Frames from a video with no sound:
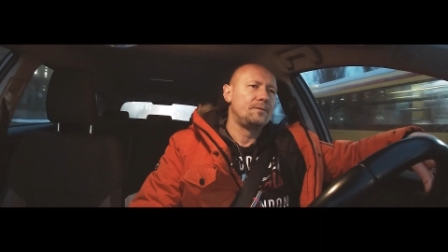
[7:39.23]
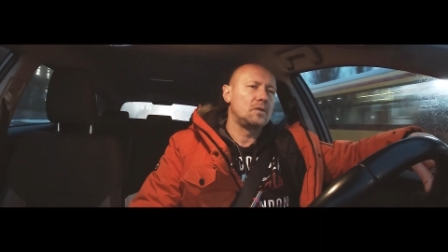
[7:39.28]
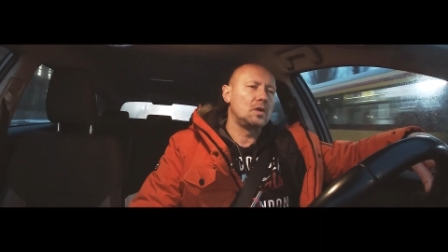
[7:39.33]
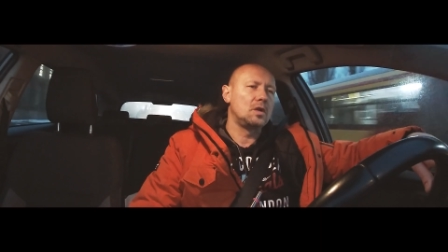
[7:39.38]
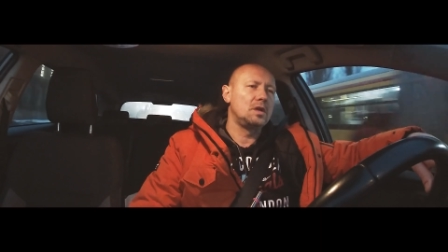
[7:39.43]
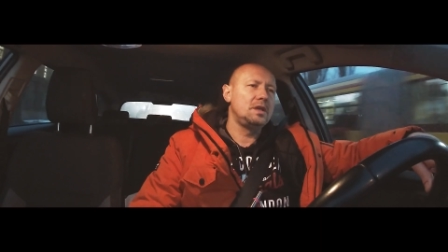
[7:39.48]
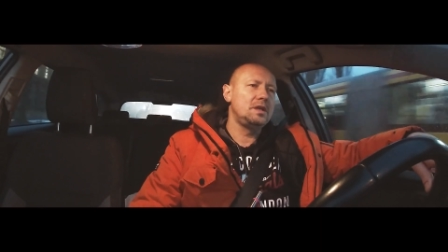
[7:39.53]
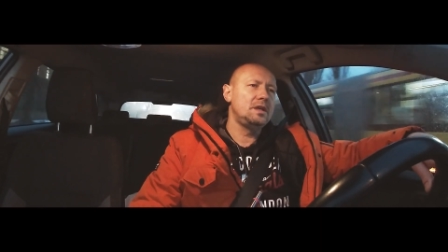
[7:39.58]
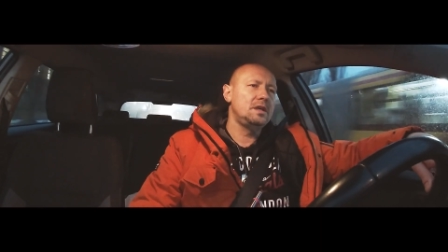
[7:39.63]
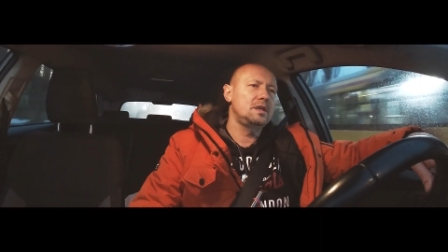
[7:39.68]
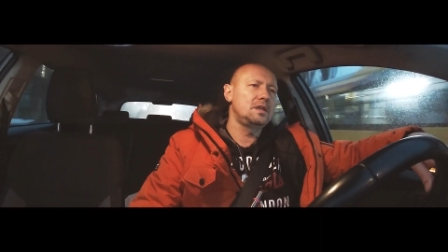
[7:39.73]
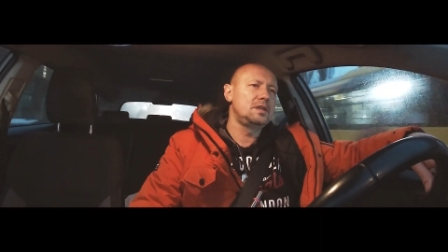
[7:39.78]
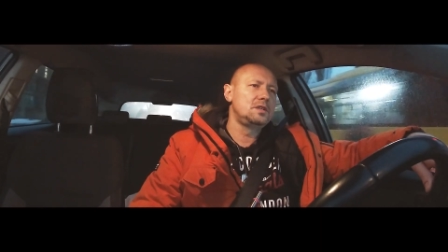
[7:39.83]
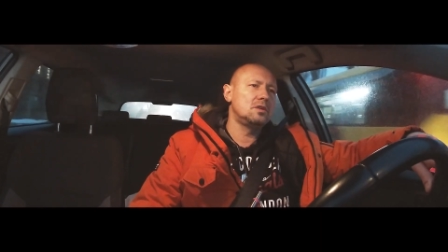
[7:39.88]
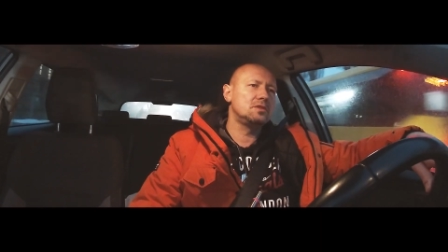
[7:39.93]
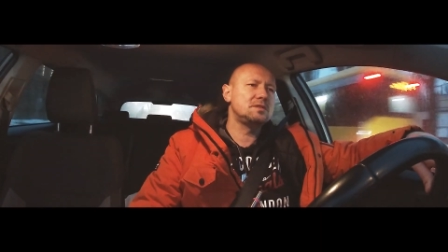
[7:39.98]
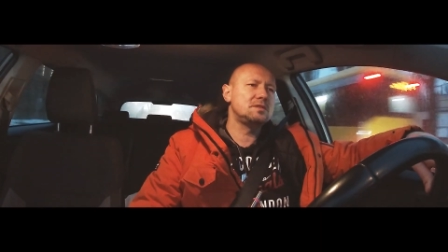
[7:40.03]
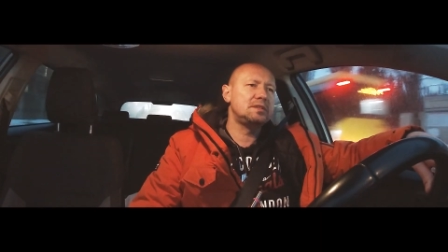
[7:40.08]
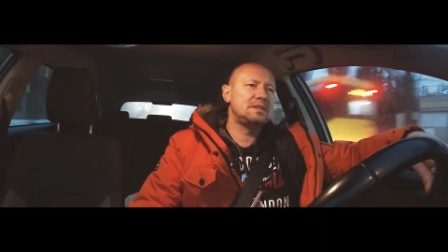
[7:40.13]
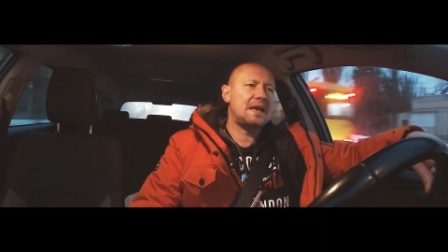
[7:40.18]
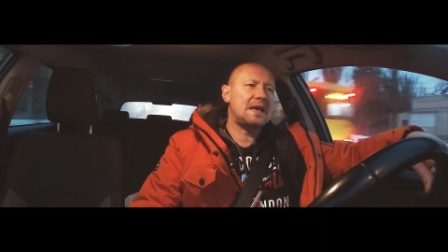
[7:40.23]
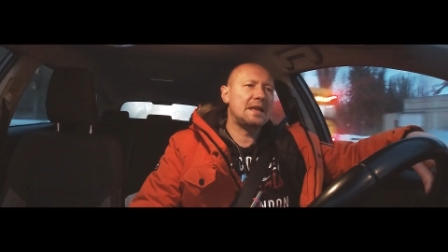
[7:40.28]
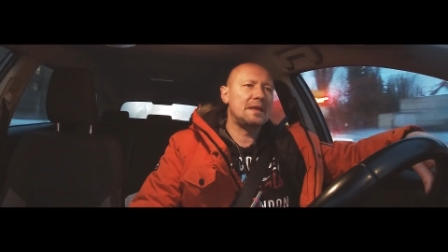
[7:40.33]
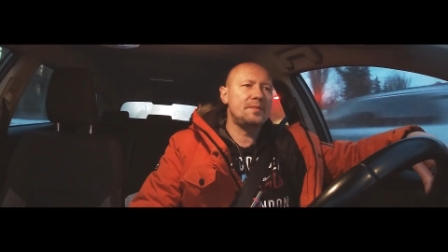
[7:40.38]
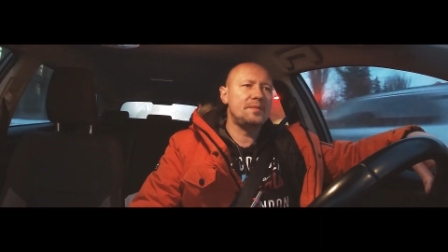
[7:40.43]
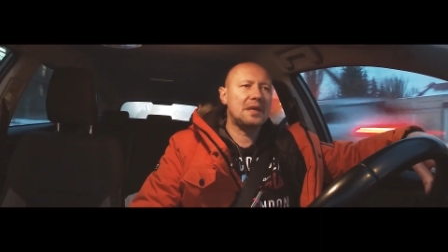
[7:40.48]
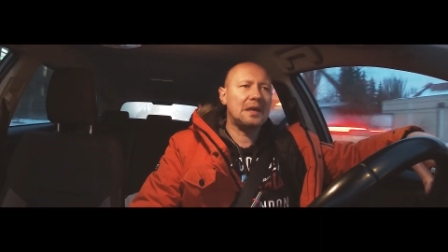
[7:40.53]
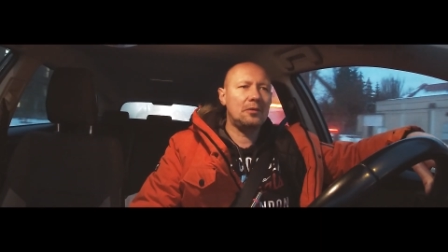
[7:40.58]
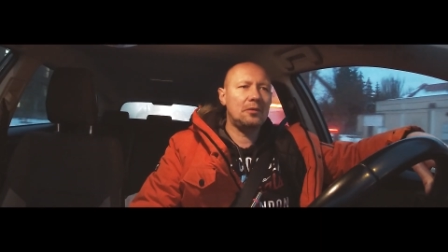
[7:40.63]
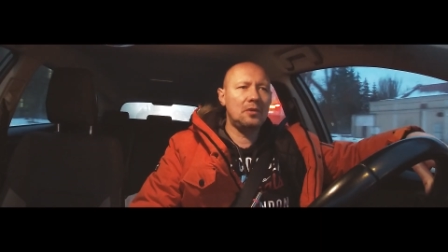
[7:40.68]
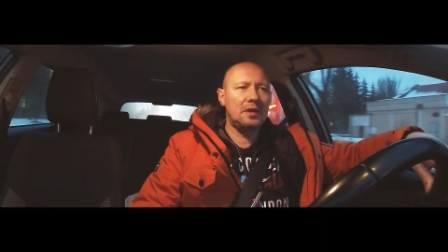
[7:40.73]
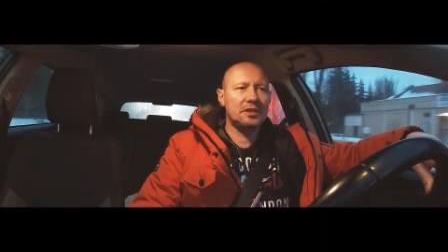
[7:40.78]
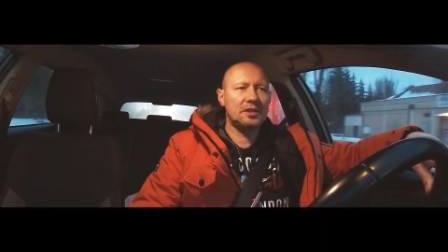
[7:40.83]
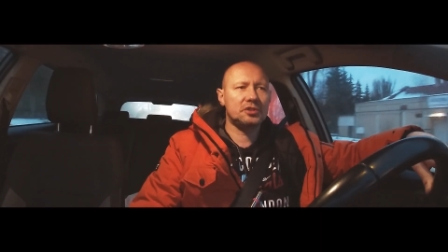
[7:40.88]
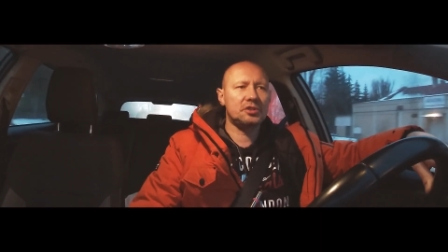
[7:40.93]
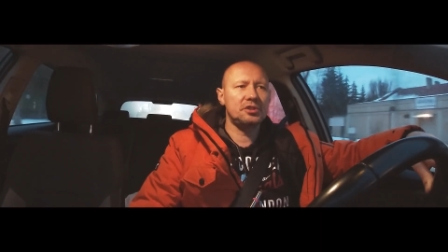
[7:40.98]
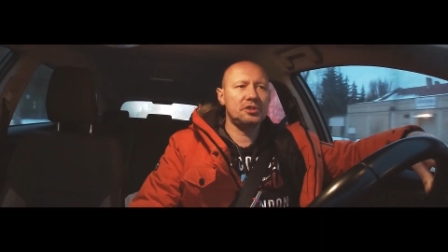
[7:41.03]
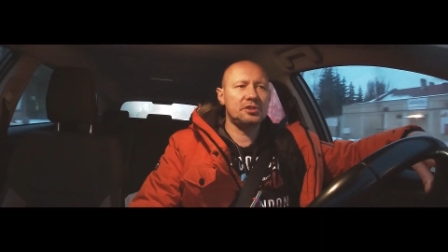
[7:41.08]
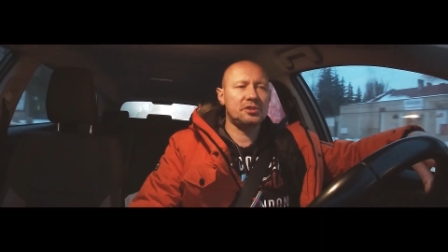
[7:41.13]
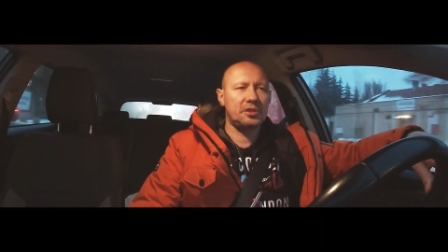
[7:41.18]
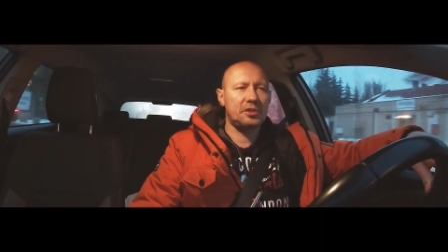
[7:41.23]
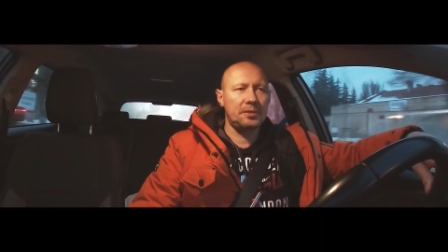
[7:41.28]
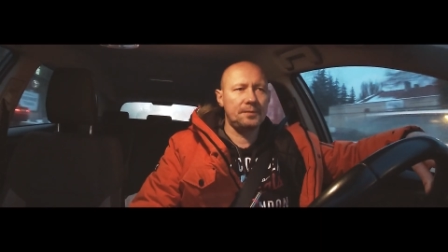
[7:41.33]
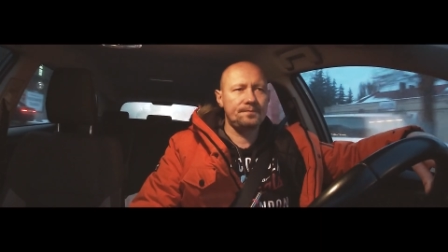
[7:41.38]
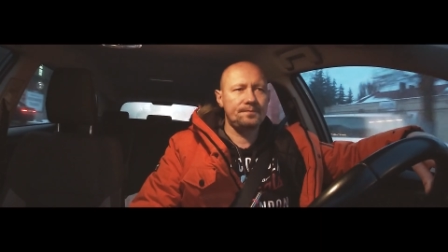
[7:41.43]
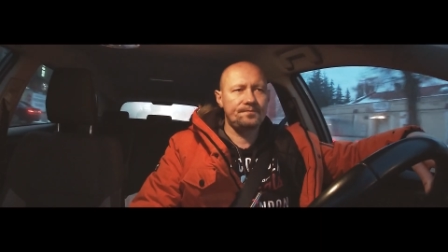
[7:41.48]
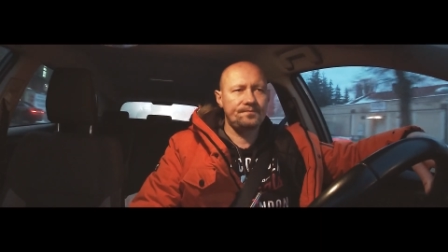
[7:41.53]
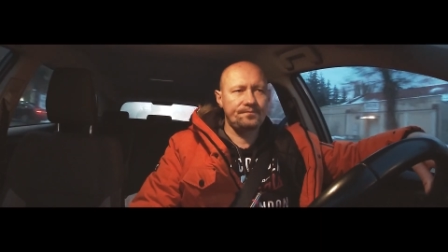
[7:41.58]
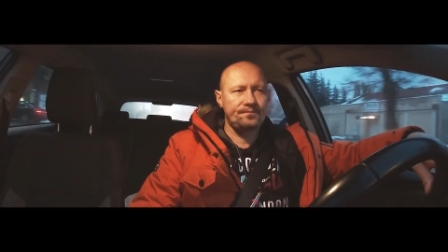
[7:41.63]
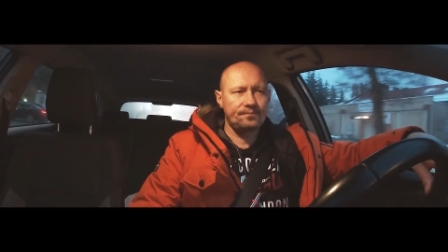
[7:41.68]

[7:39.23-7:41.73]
No i idąc dalej, Michał Leszczyński.